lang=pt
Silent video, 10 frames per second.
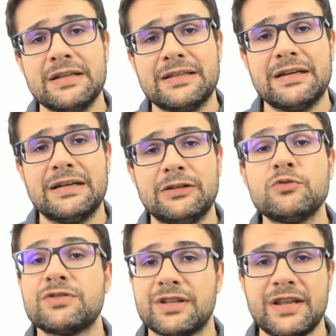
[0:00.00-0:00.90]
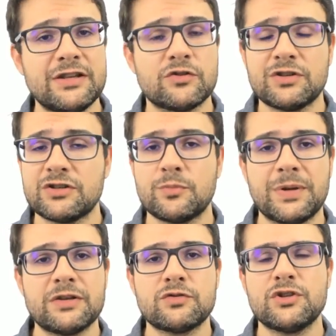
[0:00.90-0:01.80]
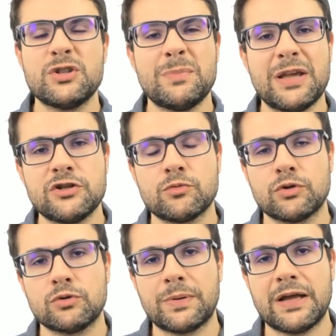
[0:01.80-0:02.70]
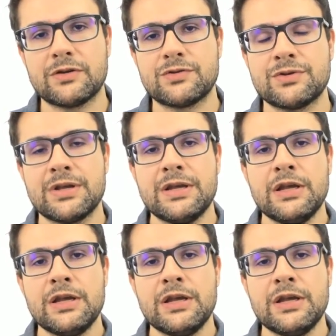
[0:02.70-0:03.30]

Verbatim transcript: na, nos trades ou nas operações de médio e curto prazo.